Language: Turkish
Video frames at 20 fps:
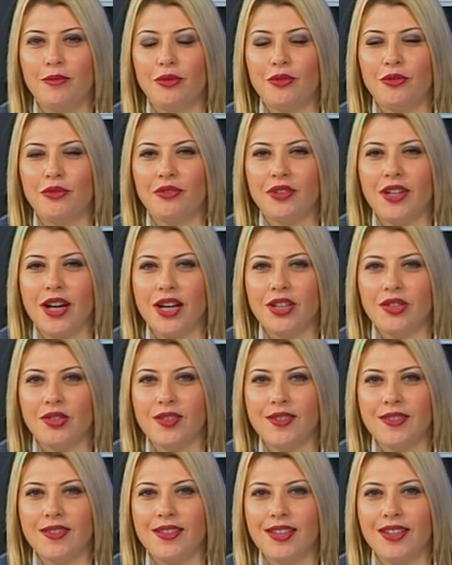bugün
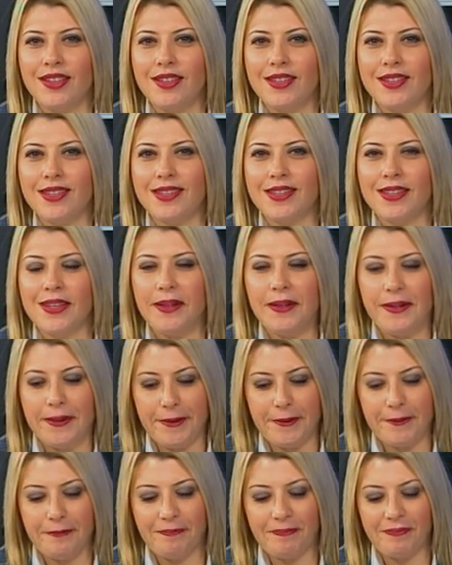karşınızdayız.
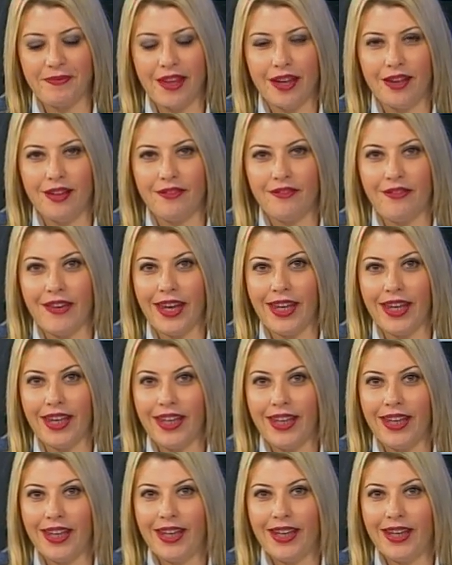Ee, ve
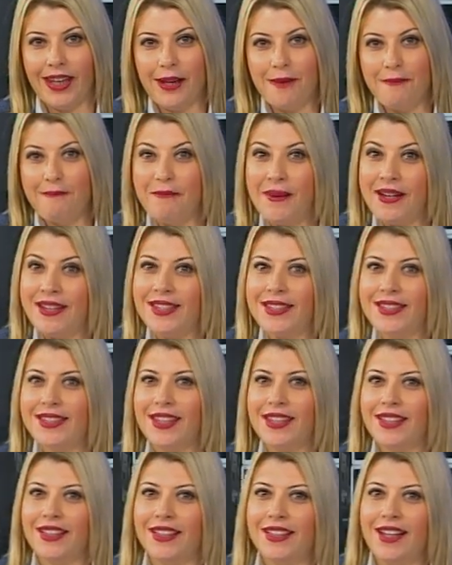
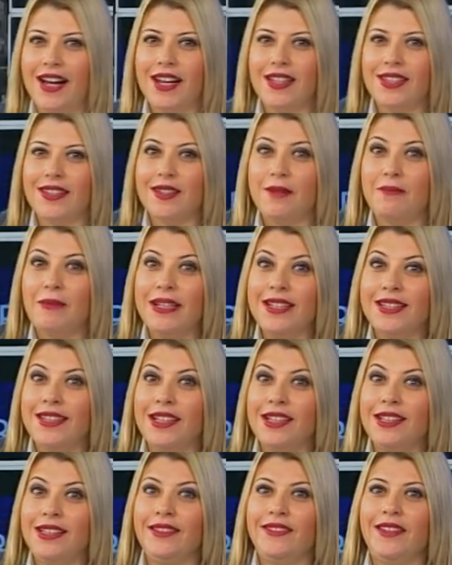Manisa'yı aslında
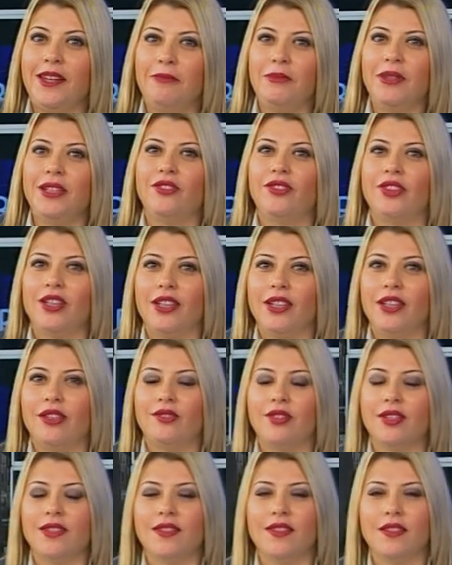Manisa'nın Demirci
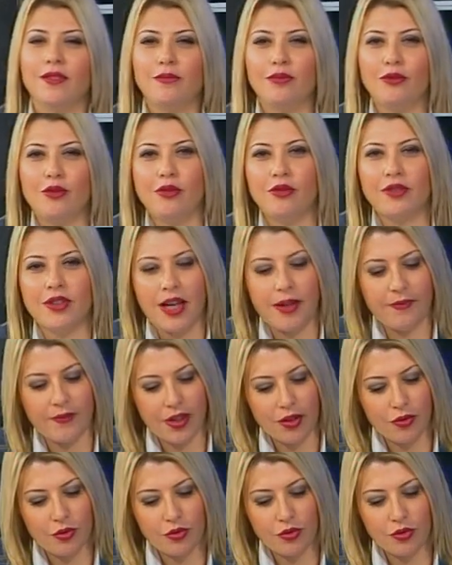ilçesini
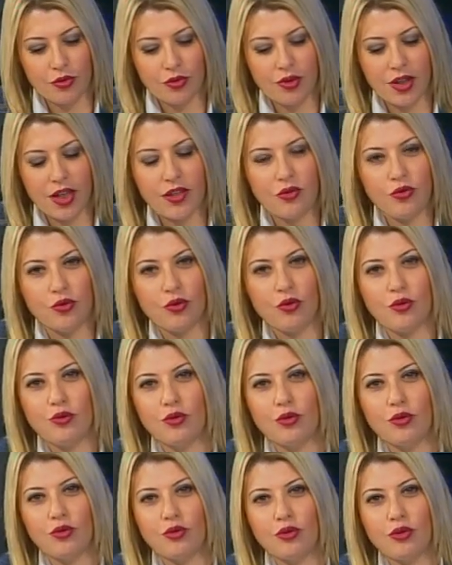programda konuşacağız. Çünkü
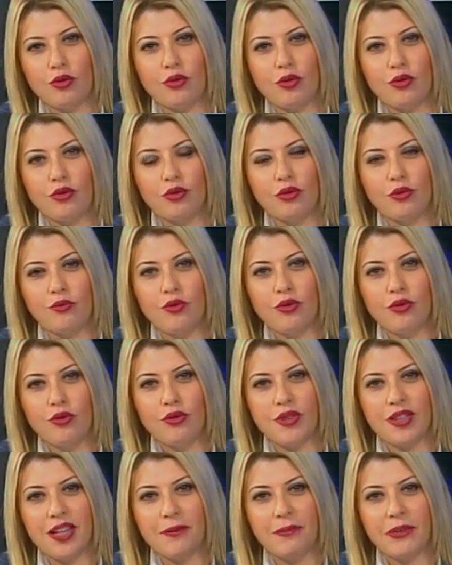stüdyo
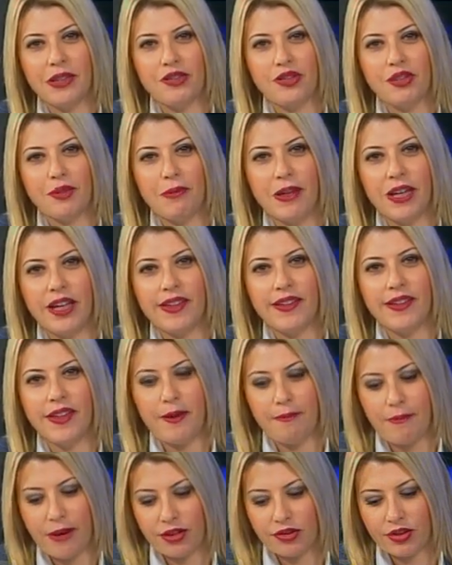konuğumuz Demirci
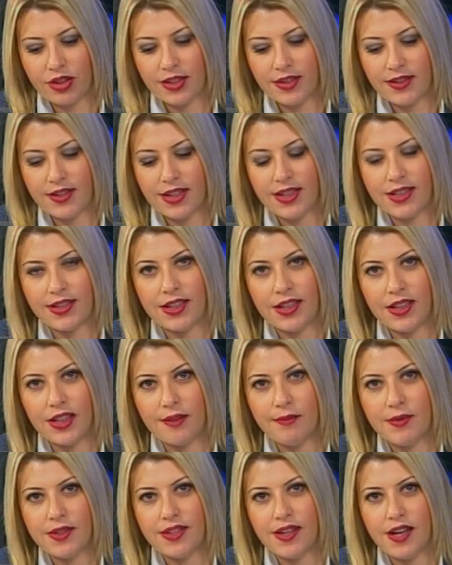Belediye Başkanı Sayın
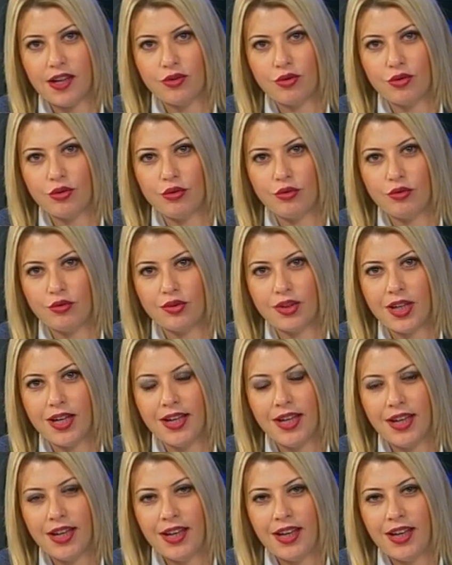Selami Selçuk
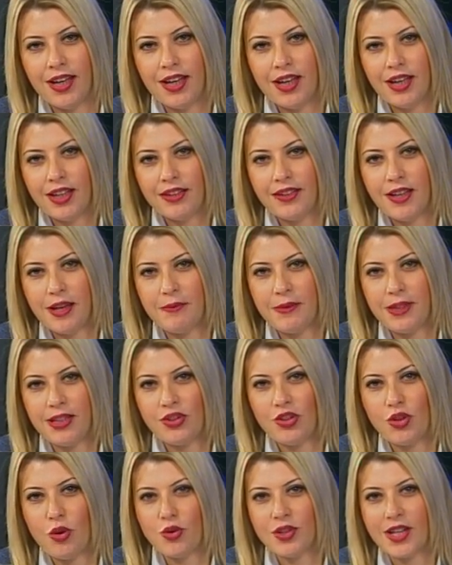olacak.
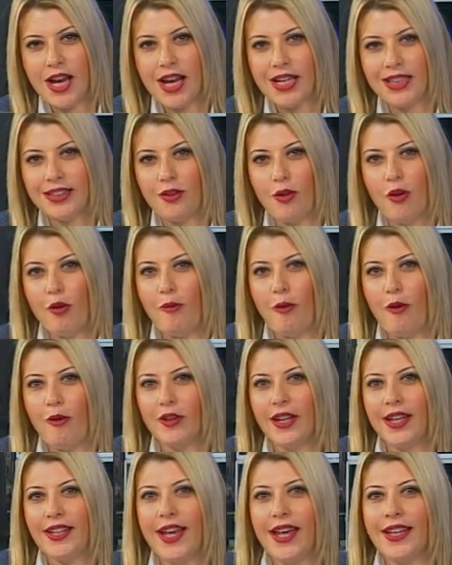Demirci özellikle o
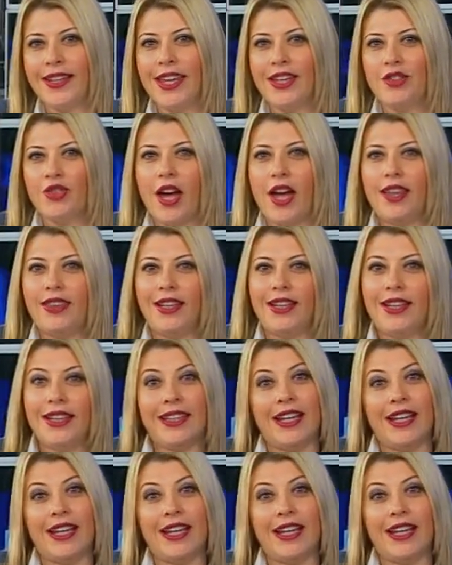bölgeden geçenlerin